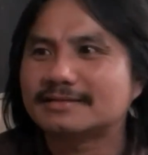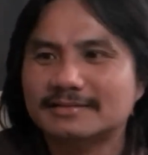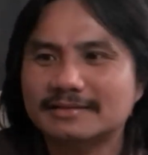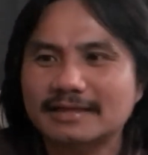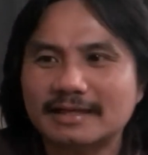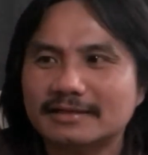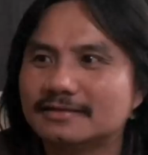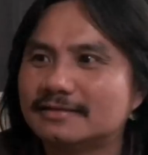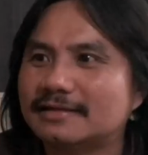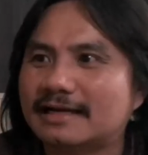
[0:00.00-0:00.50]

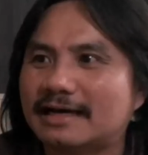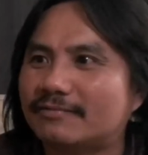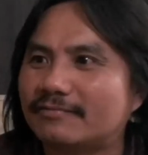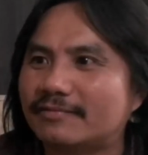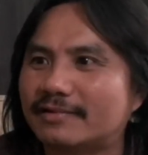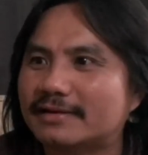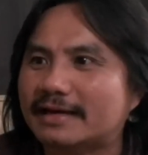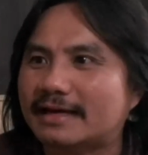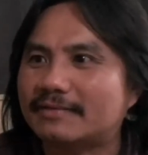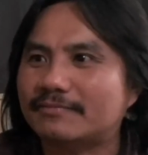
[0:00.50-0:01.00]
Đất nước nào cũng
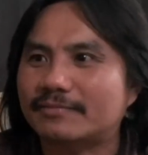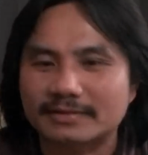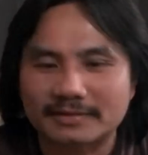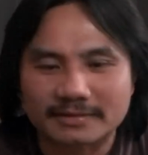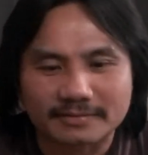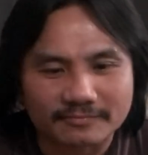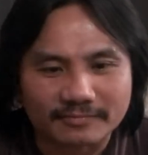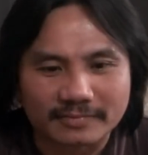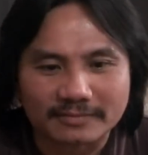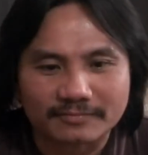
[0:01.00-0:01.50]
vậy cả, mà,
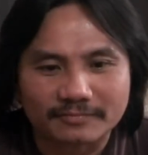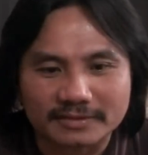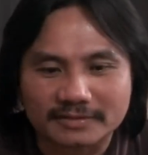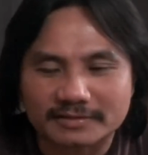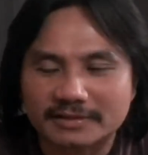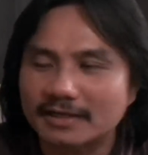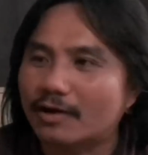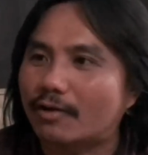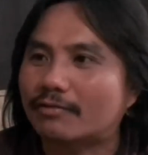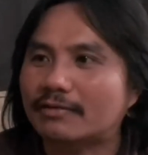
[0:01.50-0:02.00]
mà, mà
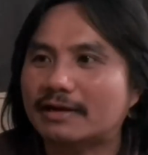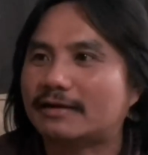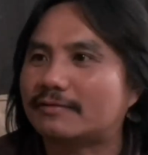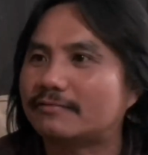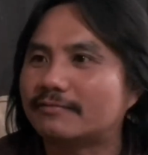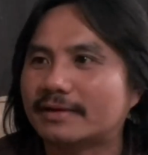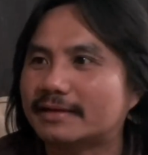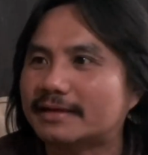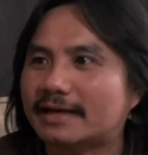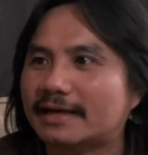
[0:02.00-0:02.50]
chế độ nào
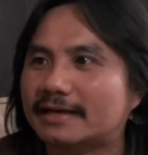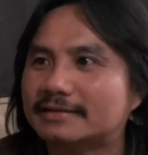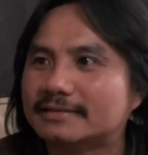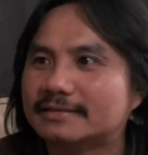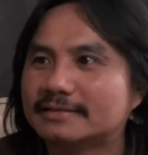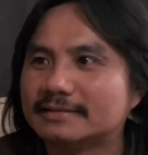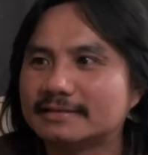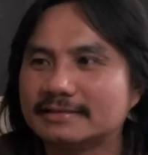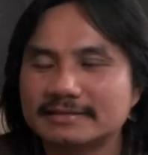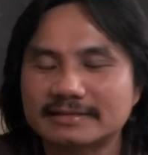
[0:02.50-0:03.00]
cũng vậy cả.
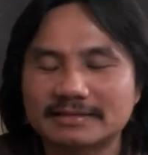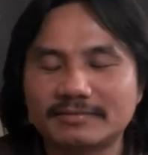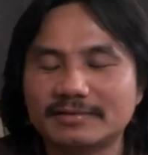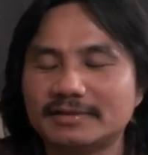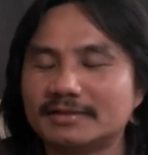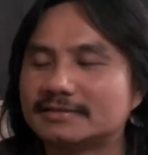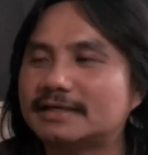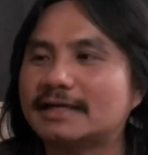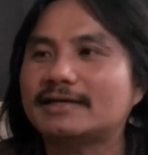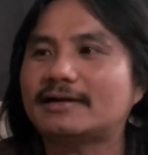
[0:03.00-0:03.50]
Thì
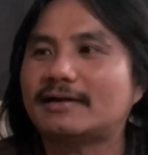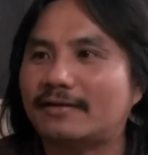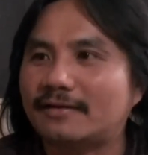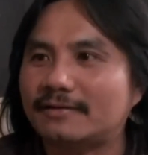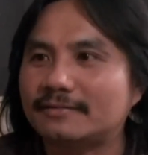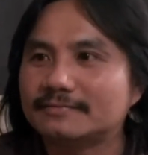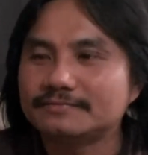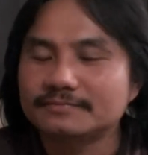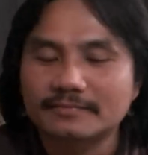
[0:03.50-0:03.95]
đừng trách họ.